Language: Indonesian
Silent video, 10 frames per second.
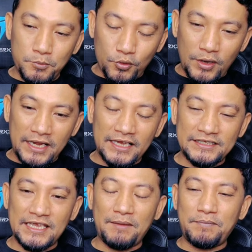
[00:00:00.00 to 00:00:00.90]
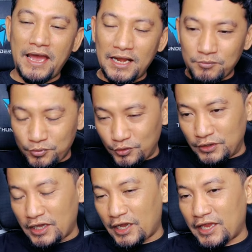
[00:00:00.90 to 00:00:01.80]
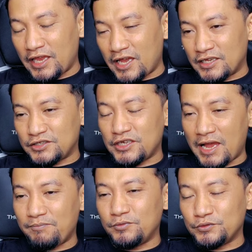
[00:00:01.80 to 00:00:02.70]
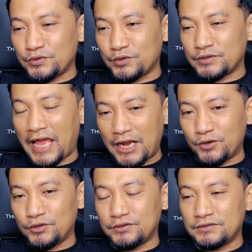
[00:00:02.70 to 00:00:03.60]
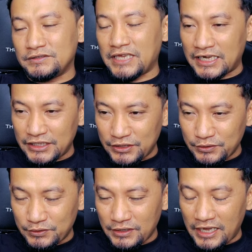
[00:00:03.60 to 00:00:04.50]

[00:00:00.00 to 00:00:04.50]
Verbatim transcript: burung ada kesiapan burungnya kayaknya siap untuk tarung yang diduk,